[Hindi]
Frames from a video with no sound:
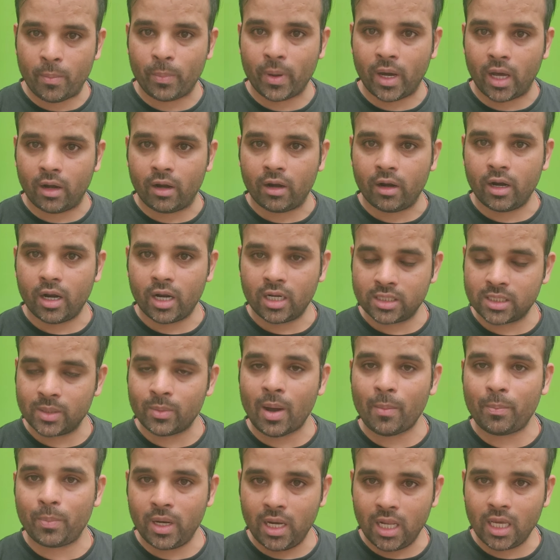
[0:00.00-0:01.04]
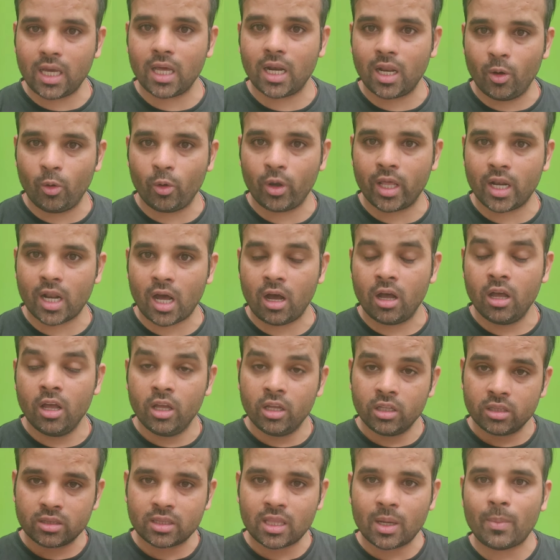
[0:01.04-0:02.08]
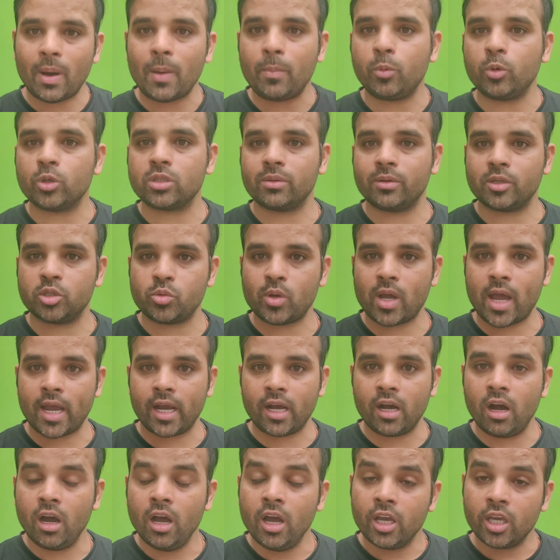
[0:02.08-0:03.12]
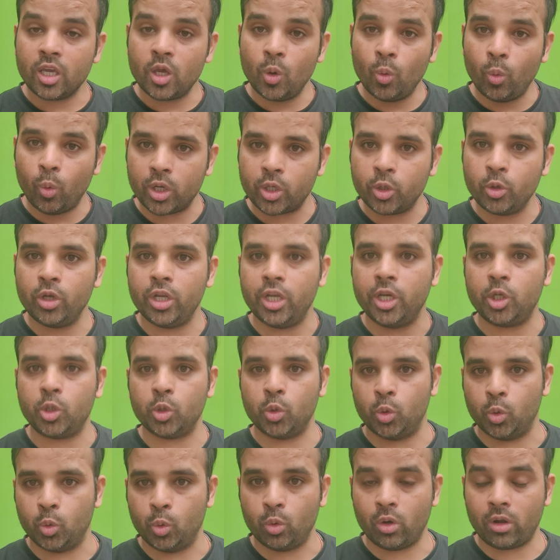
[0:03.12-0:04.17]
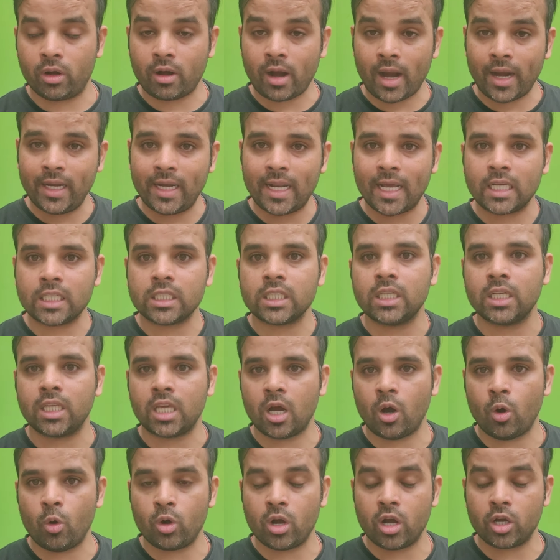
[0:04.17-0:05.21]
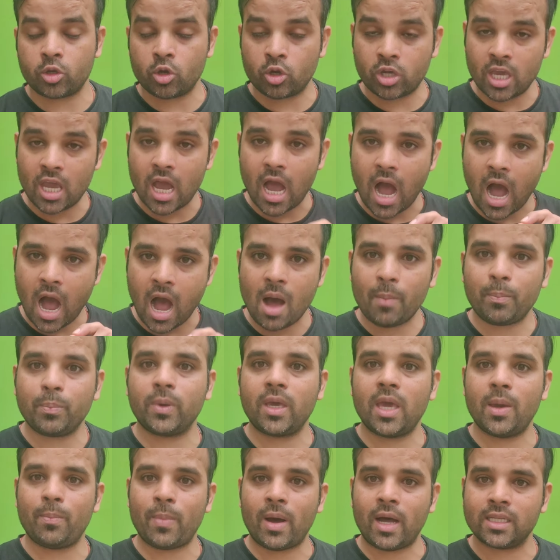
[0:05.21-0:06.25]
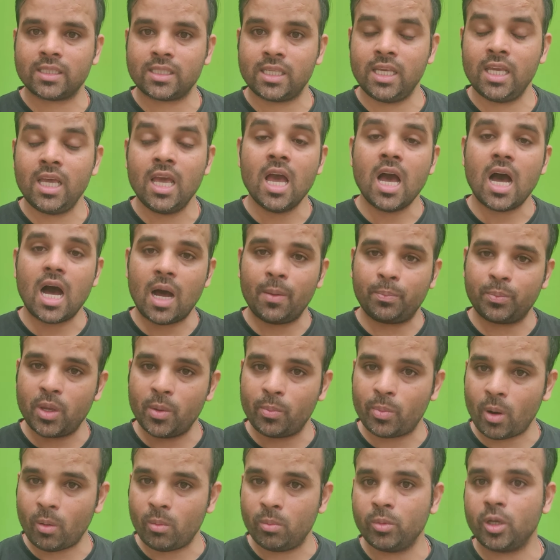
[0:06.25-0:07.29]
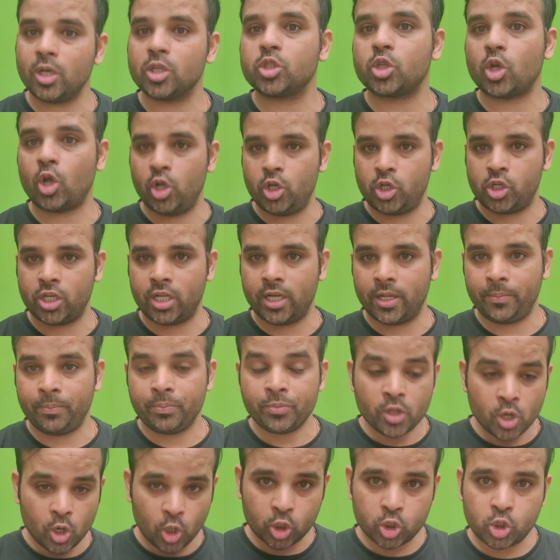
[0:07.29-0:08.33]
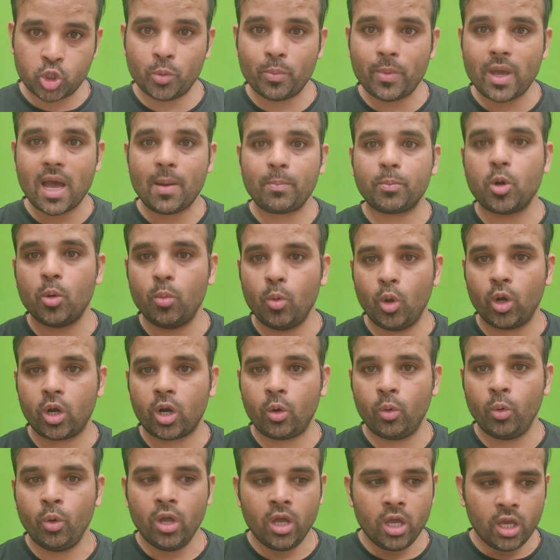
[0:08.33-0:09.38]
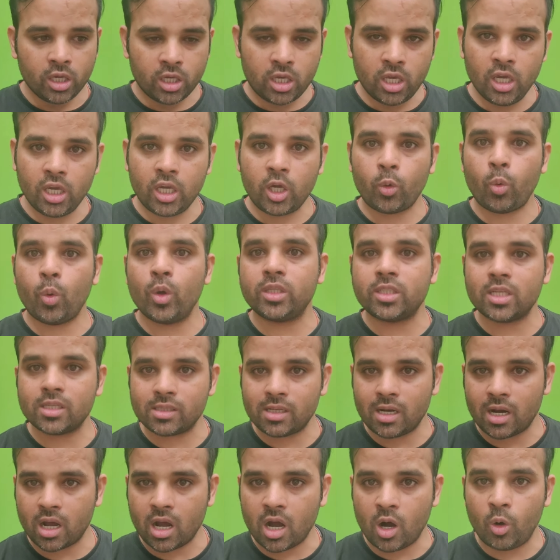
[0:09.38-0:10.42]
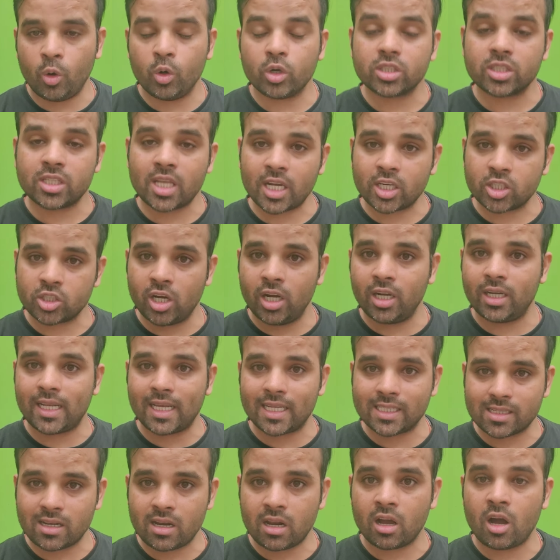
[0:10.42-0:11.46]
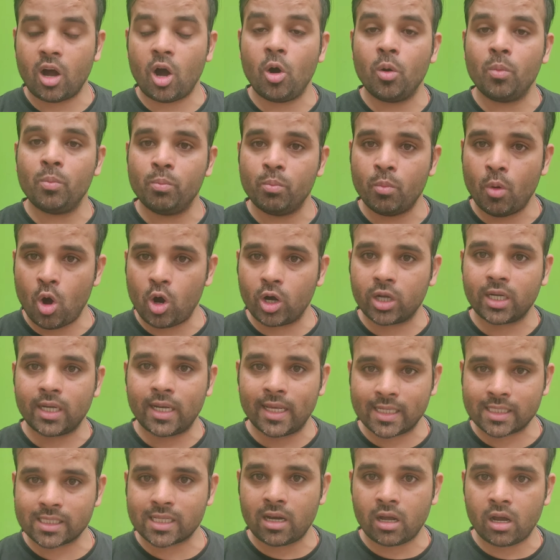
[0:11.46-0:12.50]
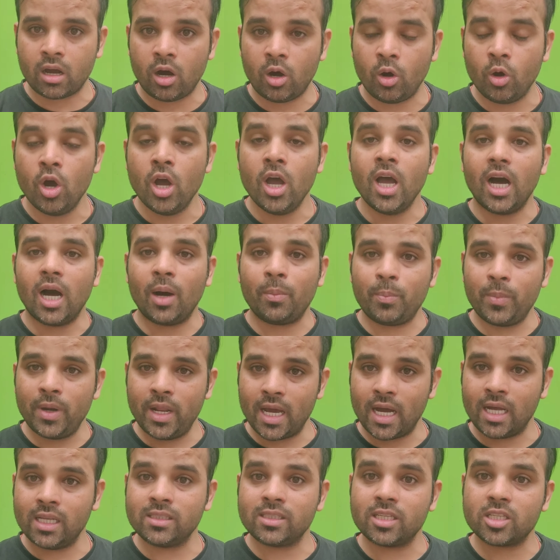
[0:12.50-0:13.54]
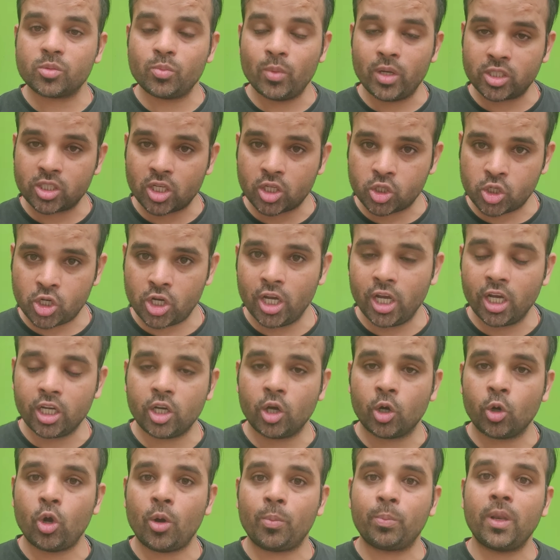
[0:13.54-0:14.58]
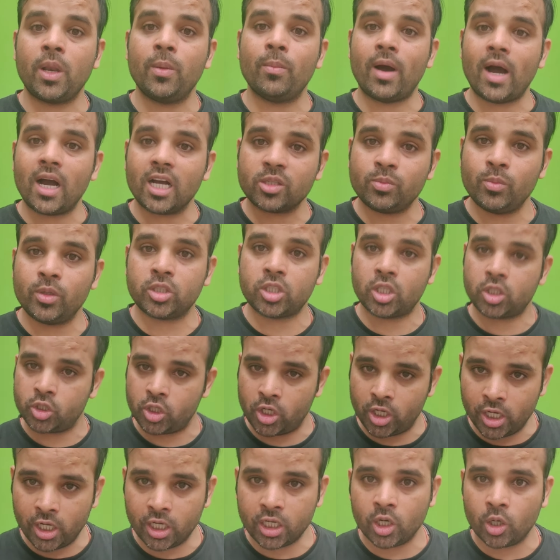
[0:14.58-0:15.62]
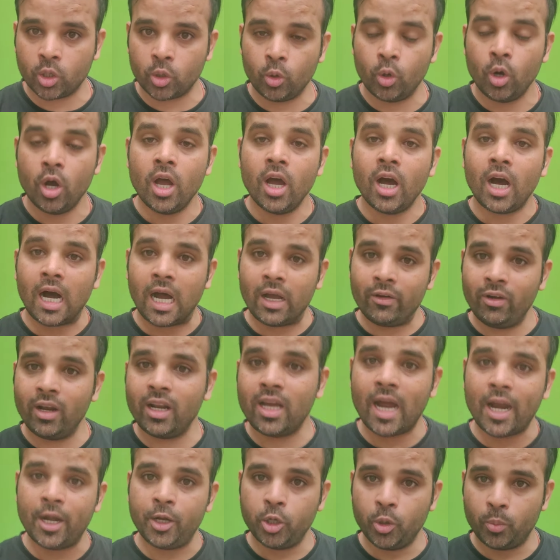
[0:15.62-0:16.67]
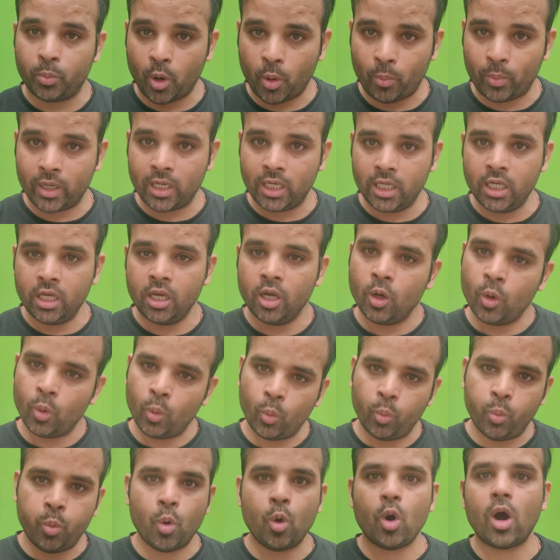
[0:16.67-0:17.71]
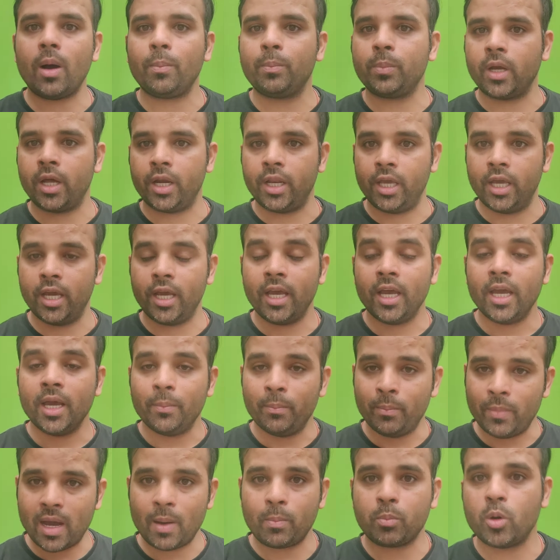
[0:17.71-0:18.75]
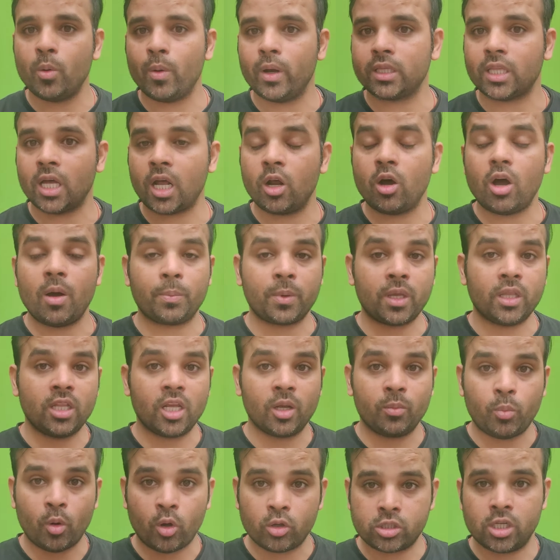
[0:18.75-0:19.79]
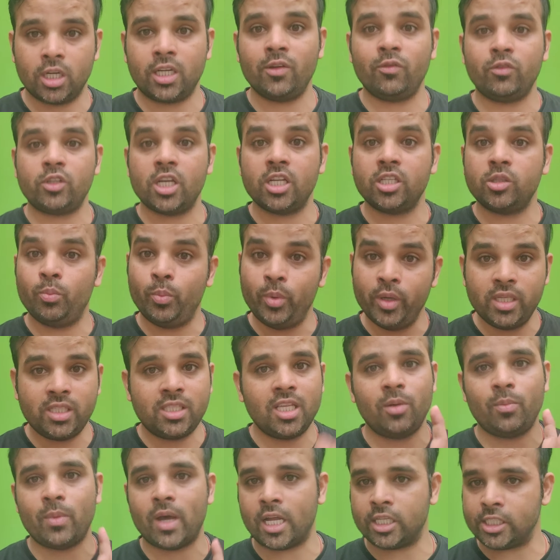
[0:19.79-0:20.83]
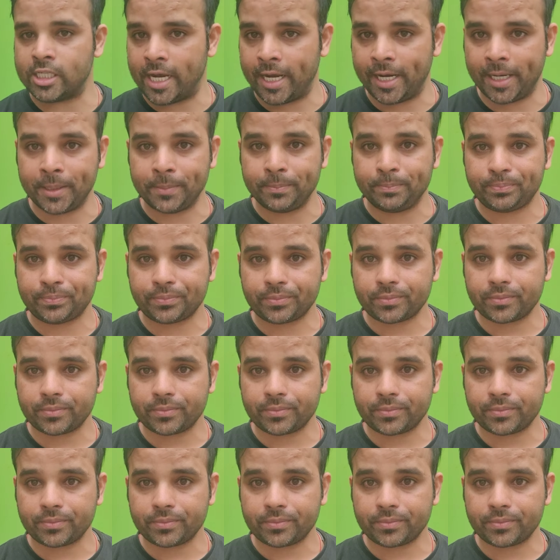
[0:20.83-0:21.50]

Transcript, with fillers: पेपर जब आप लिख रहे होंगे ना तब आपको समझ में आएगा कि व्हाट यू नीड टू डू राइट एक्शन क्या होगा क्योंकि आपके पास ही आपकी प्रॉब्लम का सॉल्यूशन है और जो मैं आपको बोल रहा हूँ कि क्विजेस लगाओ सेक्शनल टेस्ट लगाओ मॉक टेस्ट लगाओ अपने आंसर्स मेरे साथ शेयर करो अपने मार्क्स मेरे साथ शेयर करो आई विल गाइड यू प्रॉपरली वो आप करिए मैं आपको बता रहा हूँ आपके अंदर एक पॉजिटिव चेंज बीस दिन में आ जाएगा